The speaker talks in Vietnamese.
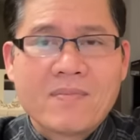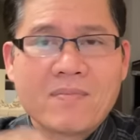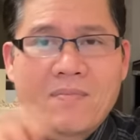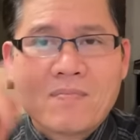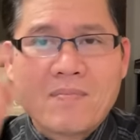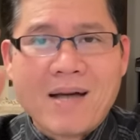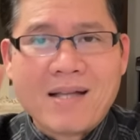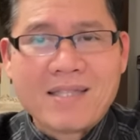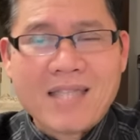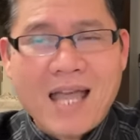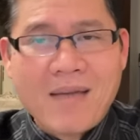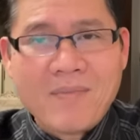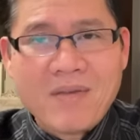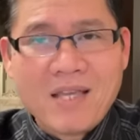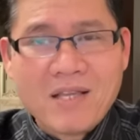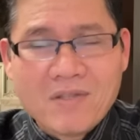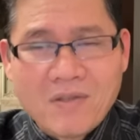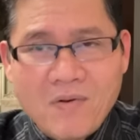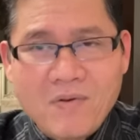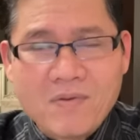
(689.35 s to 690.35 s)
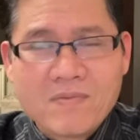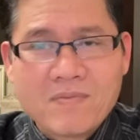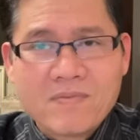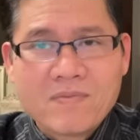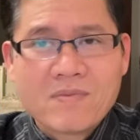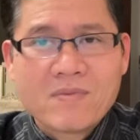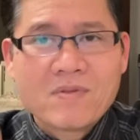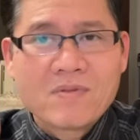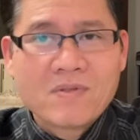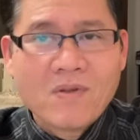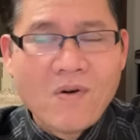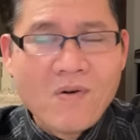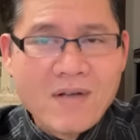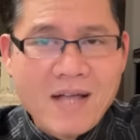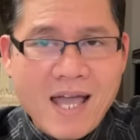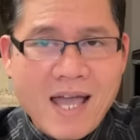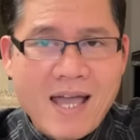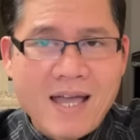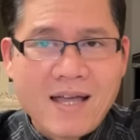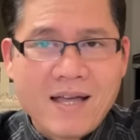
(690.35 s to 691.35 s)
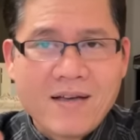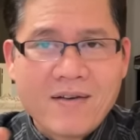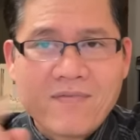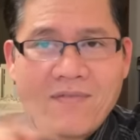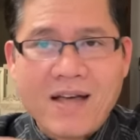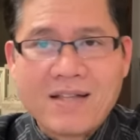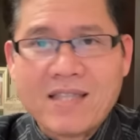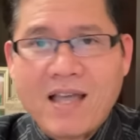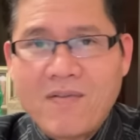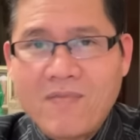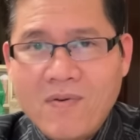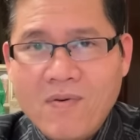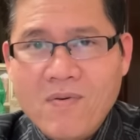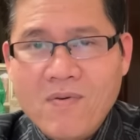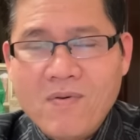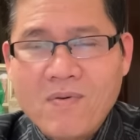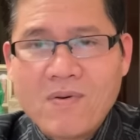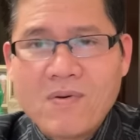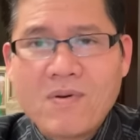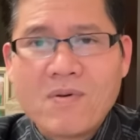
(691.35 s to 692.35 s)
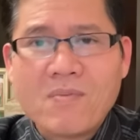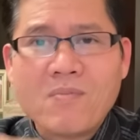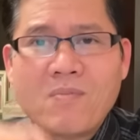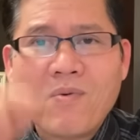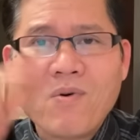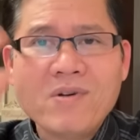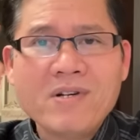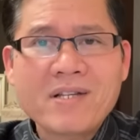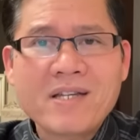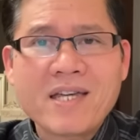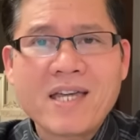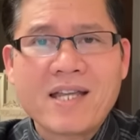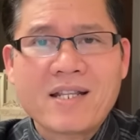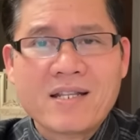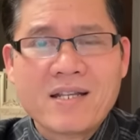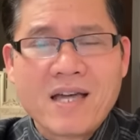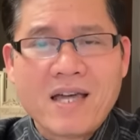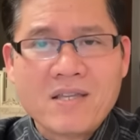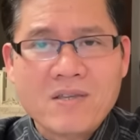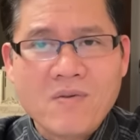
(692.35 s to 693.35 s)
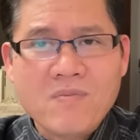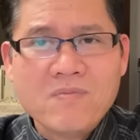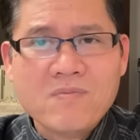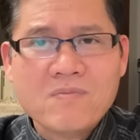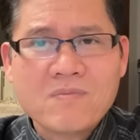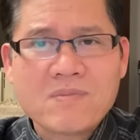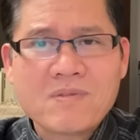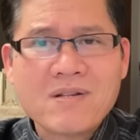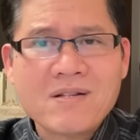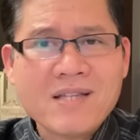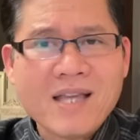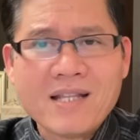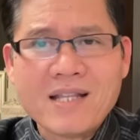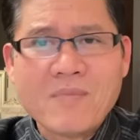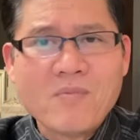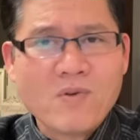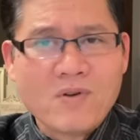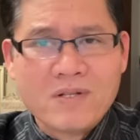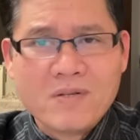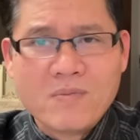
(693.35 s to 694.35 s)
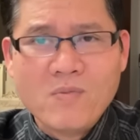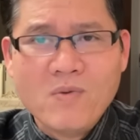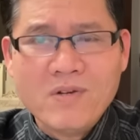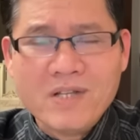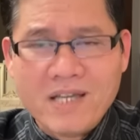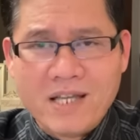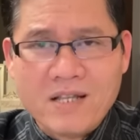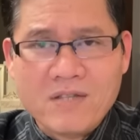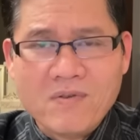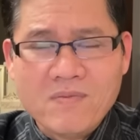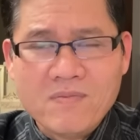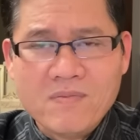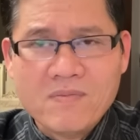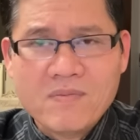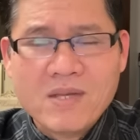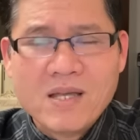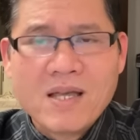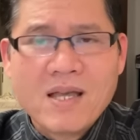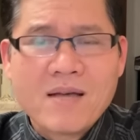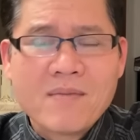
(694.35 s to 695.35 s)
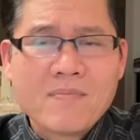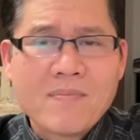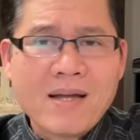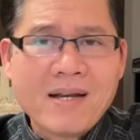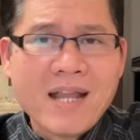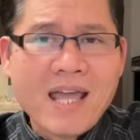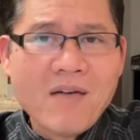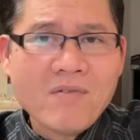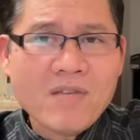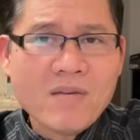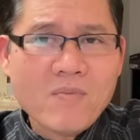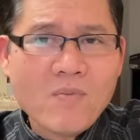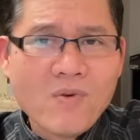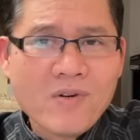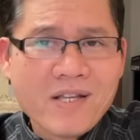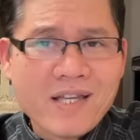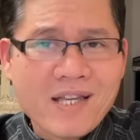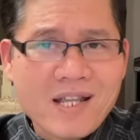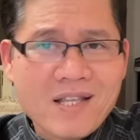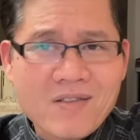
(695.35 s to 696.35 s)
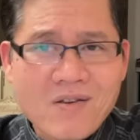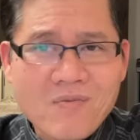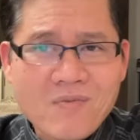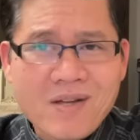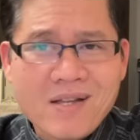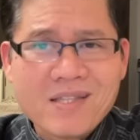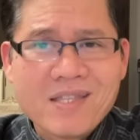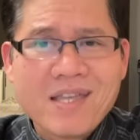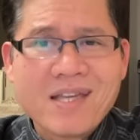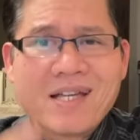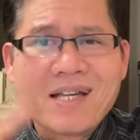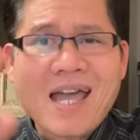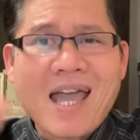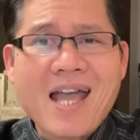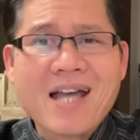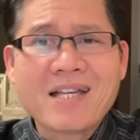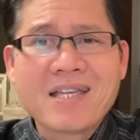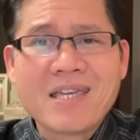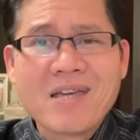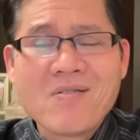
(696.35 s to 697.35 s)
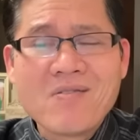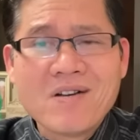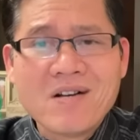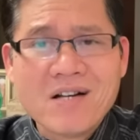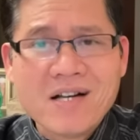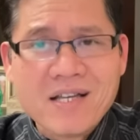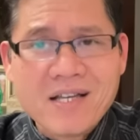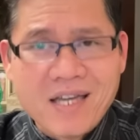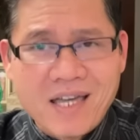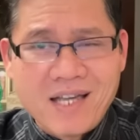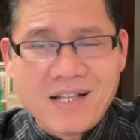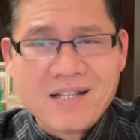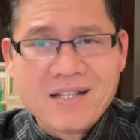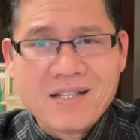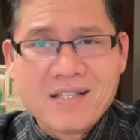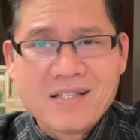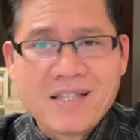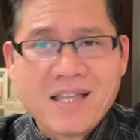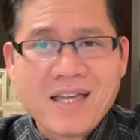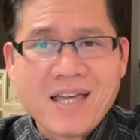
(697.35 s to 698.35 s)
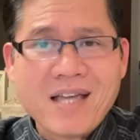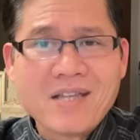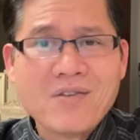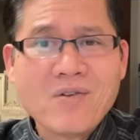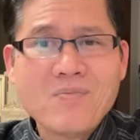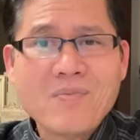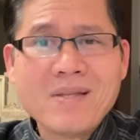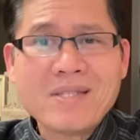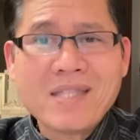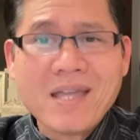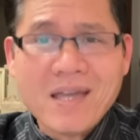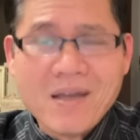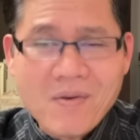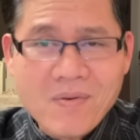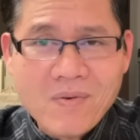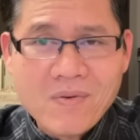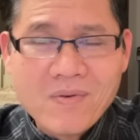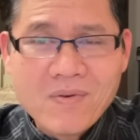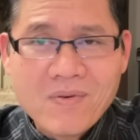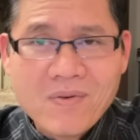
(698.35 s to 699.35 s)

mà Tamijitun tố nga và thả vũ muốn kiện anh Dũng thứ nhất là muốn, muốn kiện anh Dũng mà nếu như muốn kiện anh Dũng á, thì càng nhiều người kiện thì anh Dũng mới tiêu